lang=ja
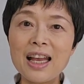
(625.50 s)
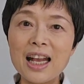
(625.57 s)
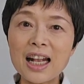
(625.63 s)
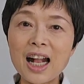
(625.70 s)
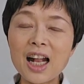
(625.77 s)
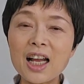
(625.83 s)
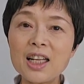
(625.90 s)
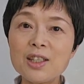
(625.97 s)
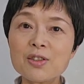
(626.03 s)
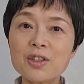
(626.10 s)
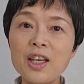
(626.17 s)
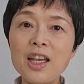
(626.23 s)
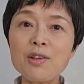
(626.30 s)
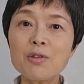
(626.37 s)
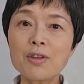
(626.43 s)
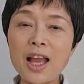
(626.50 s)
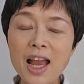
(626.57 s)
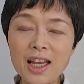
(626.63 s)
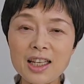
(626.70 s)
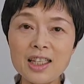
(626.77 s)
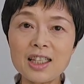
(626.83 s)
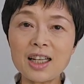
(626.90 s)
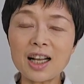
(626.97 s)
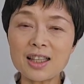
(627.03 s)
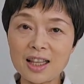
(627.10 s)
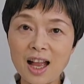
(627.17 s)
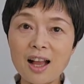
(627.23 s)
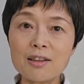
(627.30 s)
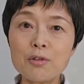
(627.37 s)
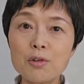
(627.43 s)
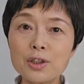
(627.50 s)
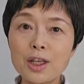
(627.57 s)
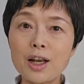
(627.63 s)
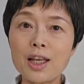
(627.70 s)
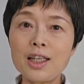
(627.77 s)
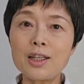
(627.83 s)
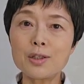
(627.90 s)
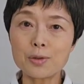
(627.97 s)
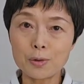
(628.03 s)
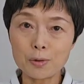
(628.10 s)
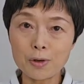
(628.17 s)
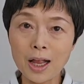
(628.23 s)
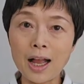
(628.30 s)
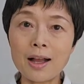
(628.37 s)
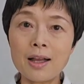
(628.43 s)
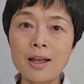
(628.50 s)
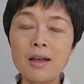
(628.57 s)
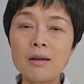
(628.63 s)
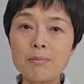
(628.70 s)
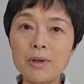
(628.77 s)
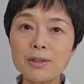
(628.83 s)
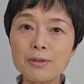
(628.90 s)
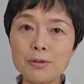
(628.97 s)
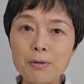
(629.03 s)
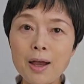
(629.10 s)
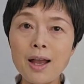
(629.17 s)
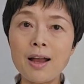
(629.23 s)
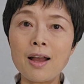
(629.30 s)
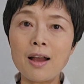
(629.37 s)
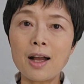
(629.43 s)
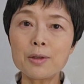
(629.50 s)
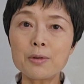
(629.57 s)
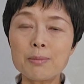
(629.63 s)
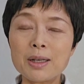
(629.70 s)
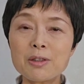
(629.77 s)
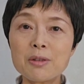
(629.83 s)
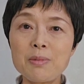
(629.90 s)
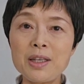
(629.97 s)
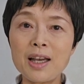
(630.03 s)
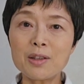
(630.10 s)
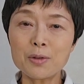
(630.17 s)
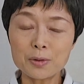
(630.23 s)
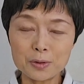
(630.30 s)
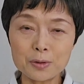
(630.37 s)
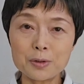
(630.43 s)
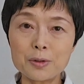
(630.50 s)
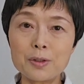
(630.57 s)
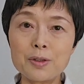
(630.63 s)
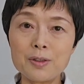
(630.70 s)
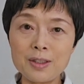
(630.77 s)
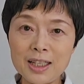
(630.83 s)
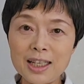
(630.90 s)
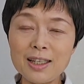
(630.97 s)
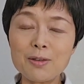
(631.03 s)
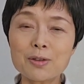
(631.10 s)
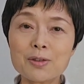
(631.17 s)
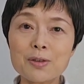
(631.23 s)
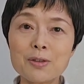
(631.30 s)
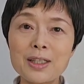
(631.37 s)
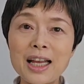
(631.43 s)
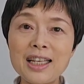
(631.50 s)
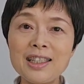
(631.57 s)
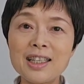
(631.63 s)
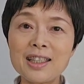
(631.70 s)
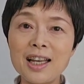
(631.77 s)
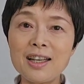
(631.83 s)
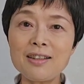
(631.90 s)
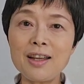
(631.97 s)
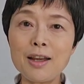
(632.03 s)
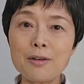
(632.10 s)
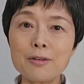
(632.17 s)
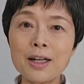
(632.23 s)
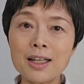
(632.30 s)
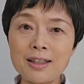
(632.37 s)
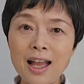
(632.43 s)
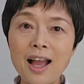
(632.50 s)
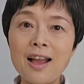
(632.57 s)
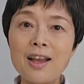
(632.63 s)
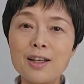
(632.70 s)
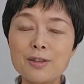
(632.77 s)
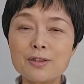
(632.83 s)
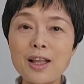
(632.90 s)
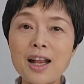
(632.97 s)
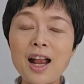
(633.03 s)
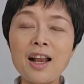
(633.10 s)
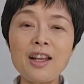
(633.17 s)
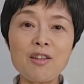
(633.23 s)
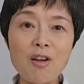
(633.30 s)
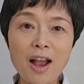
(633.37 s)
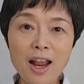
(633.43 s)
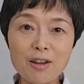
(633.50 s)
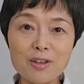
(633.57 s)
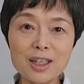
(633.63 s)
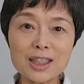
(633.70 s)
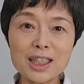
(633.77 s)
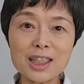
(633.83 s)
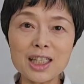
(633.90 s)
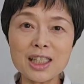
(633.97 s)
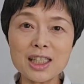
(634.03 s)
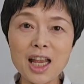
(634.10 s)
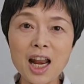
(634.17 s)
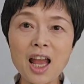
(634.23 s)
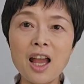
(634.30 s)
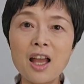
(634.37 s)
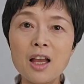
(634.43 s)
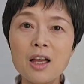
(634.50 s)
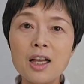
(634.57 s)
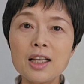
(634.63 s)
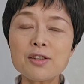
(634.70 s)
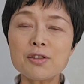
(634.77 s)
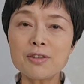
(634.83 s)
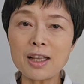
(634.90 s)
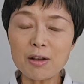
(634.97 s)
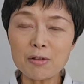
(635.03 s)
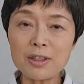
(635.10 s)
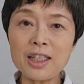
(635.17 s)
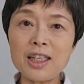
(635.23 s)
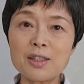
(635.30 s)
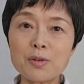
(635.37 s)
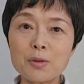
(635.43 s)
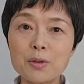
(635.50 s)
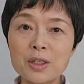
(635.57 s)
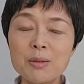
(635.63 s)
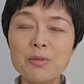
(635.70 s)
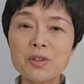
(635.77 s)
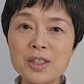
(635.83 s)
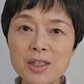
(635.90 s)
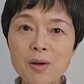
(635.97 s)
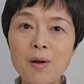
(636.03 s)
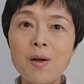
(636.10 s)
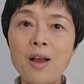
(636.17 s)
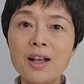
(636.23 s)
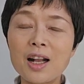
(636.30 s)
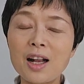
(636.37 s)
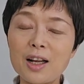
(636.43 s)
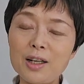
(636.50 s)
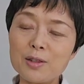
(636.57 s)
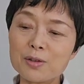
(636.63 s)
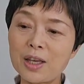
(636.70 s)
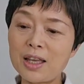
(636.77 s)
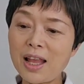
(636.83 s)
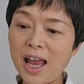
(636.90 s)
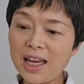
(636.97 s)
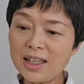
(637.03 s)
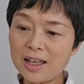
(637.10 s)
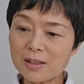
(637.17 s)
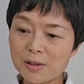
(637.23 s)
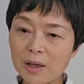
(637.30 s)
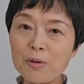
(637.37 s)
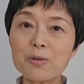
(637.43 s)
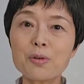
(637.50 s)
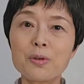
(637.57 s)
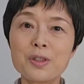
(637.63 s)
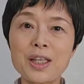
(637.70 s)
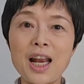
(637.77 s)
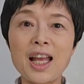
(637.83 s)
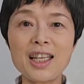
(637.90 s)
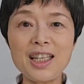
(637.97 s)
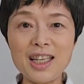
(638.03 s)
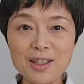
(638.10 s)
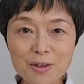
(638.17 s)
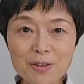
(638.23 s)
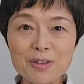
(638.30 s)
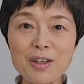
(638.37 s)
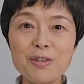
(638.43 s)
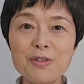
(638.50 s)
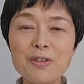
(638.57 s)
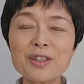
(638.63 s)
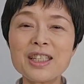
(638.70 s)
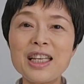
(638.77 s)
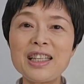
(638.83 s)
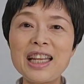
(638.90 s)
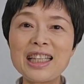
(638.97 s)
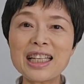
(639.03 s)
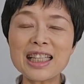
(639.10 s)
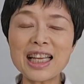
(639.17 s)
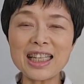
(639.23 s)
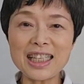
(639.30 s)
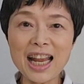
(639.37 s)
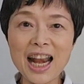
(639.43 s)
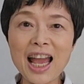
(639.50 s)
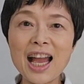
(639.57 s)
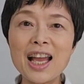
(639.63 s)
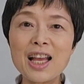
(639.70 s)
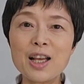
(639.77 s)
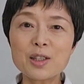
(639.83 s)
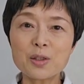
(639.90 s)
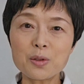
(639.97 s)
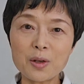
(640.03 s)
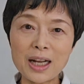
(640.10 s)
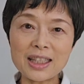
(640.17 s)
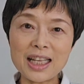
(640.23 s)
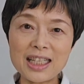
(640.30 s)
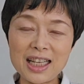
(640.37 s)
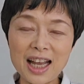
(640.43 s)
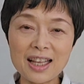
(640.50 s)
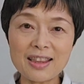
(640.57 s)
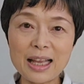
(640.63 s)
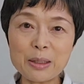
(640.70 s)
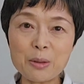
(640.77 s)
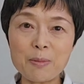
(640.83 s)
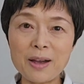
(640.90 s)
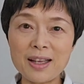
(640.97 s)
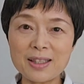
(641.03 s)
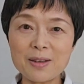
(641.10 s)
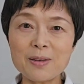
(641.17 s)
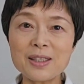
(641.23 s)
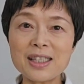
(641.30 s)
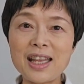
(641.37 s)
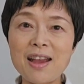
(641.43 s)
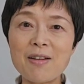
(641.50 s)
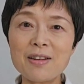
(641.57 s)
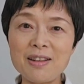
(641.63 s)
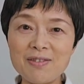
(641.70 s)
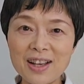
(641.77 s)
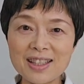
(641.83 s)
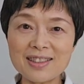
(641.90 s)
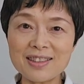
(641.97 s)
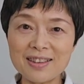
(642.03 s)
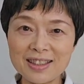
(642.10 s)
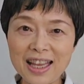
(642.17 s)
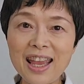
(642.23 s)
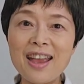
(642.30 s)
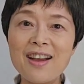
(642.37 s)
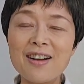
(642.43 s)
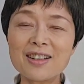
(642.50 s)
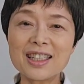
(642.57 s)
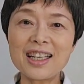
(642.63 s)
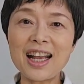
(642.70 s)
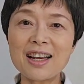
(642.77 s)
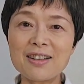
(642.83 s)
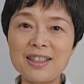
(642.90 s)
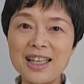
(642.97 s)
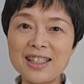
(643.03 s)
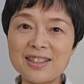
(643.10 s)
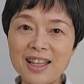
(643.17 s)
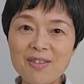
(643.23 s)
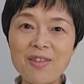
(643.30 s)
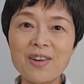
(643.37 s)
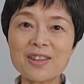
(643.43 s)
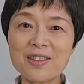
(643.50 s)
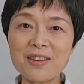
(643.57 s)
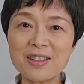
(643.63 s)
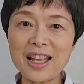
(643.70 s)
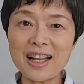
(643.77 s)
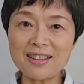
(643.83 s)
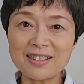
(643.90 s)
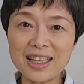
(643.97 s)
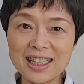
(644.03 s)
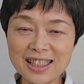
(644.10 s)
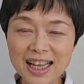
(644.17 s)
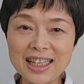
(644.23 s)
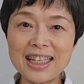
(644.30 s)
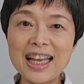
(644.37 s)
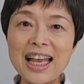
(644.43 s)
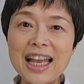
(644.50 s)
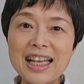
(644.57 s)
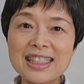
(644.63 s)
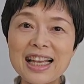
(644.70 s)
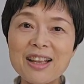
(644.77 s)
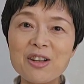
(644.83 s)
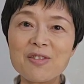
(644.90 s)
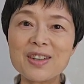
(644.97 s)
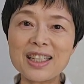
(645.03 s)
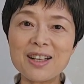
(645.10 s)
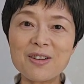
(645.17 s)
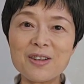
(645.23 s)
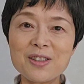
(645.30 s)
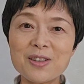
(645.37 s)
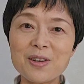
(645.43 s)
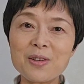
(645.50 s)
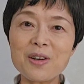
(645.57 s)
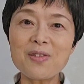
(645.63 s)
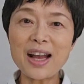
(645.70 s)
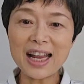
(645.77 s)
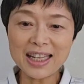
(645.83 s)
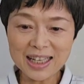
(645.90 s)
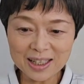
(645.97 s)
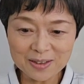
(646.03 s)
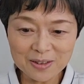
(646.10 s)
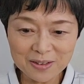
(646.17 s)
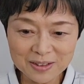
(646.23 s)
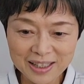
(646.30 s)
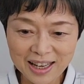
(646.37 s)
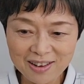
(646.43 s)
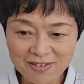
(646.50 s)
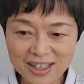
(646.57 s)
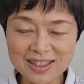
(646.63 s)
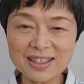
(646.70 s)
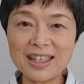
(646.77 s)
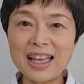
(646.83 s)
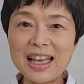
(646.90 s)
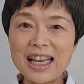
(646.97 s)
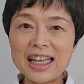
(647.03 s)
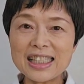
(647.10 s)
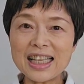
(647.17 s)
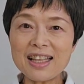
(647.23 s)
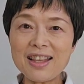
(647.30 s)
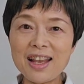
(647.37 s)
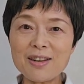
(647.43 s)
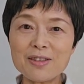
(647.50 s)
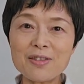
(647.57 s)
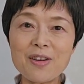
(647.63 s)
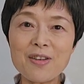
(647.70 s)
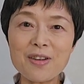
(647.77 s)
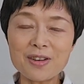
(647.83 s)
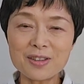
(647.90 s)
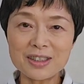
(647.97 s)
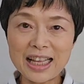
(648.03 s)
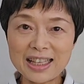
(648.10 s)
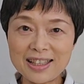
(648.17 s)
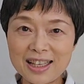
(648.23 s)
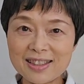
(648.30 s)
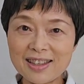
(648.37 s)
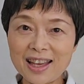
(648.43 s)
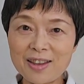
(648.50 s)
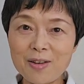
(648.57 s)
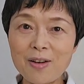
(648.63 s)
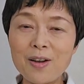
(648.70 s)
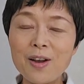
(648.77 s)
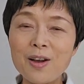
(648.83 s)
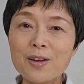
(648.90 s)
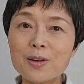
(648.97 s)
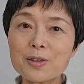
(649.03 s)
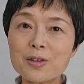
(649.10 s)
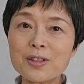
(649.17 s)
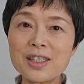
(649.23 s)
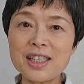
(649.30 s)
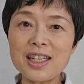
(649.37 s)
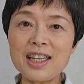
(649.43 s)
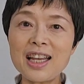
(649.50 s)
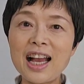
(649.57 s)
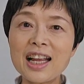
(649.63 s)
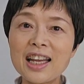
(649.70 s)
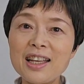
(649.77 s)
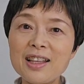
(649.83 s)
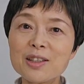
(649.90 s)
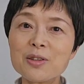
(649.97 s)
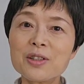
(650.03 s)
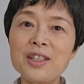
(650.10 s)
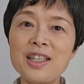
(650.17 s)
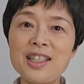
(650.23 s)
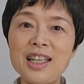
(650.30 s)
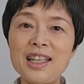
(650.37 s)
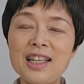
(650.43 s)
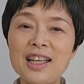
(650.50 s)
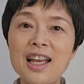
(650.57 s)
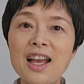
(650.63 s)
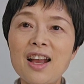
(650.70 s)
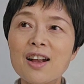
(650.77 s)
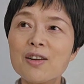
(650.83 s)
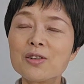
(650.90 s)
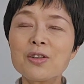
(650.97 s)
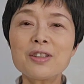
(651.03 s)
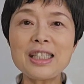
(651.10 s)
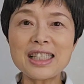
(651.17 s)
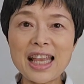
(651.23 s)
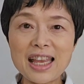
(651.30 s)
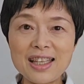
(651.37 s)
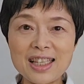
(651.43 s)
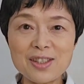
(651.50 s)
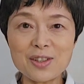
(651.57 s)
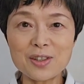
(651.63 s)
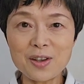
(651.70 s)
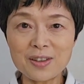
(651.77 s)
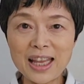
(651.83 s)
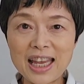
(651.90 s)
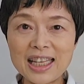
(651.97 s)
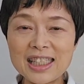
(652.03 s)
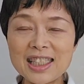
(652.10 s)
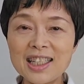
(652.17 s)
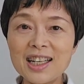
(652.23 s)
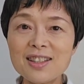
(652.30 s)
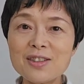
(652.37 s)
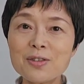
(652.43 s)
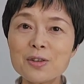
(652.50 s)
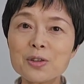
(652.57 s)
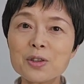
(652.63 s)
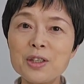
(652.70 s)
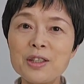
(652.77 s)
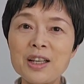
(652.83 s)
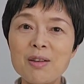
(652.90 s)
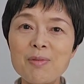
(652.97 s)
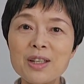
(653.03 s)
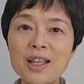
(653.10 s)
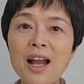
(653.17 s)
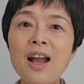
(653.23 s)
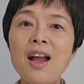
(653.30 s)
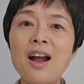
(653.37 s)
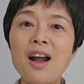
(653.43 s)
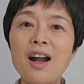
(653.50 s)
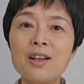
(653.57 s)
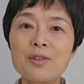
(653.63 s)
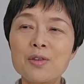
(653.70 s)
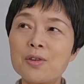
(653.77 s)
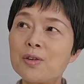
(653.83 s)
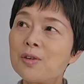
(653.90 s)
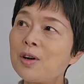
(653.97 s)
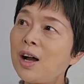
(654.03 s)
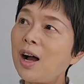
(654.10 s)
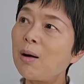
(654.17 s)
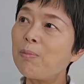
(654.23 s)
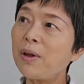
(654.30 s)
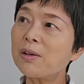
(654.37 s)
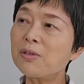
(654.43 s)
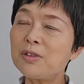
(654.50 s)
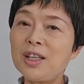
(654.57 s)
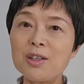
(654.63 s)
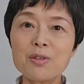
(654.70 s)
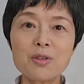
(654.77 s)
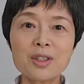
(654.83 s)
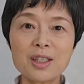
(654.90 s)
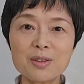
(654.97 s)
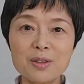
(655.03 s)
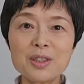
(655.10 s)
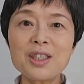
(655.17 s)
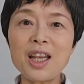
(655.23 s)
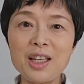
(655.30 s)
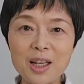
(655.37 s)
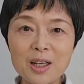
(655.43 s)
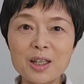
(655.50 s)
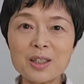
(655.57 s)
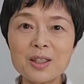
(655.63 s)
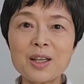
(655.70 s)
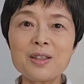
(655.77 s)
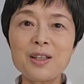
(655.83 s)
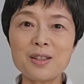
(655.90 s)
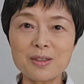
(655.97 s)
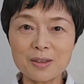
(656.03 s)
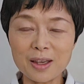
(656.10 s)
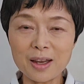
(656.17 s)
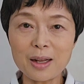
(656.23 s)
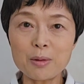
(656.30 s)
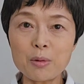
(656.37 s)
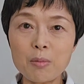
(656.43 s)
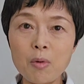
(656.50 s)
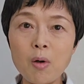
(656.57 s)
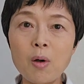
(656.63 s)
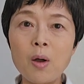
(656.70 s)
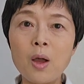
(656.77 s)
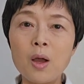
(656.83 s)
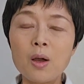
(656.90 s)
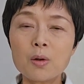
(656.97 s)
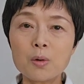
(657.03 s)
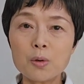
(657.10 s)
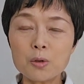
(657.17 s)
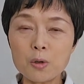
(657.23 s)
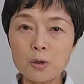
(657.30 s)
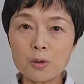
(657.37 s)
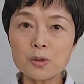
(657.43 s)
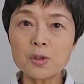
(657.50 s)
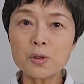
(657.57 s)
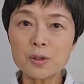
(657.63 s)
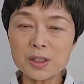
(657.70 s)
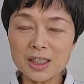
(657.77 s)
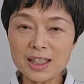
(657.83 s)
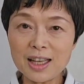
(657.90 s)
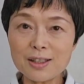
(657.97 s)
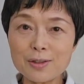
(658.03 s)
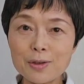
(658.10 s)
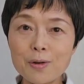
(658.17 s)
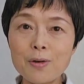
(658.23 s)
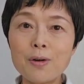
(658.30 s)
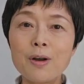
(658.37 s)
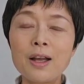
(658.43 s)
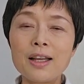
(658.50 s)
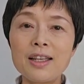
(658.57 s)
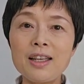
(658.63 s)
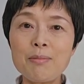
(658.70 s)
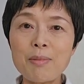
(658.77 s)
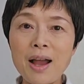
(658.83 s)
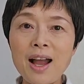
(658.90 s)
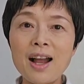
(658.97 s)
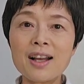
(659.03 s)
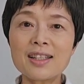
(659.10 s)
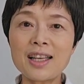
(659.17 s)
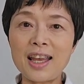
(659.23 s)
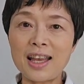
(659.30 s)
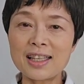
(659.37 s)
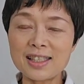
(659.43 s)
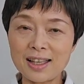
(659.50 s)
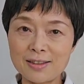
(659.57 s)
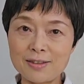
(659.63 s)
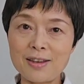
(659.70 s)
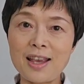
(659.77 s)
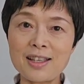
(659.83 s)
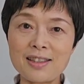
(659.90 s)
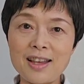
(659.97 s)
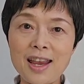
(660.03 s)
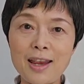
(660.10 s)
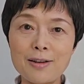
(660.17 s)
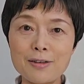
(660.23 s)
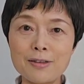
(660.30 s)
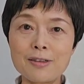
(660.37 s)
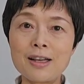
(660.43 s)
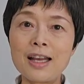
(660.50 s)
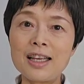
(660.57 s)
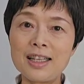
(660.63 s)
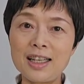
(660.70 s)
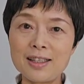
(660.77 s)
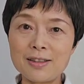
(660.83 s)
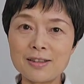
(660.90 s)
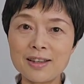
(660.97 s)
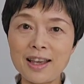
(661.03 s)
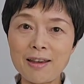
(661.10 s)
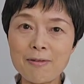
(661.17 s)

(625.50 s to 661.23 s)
かかりつけ医のない方どうしたらいいでしょうか。まずはあの松宮局にご相談いただいている方、つながりのある方でしたら、素直にその気持ちを、かかりつけないんですけどどうしたらいいのっていうのを聞いていただいたら、その方に合ったアドバイスをしておりますので、お気軽にいつでもご相談ください。最後までご視聴どうもありがとうございます。チャンネル登録なんですけど、今年明けた時にこのにせんにじゅうよねんいちがつの時にはまだあのはっぴゃくにん到達していなかったんですけれども、この調子ですと今、えー、撮影している日付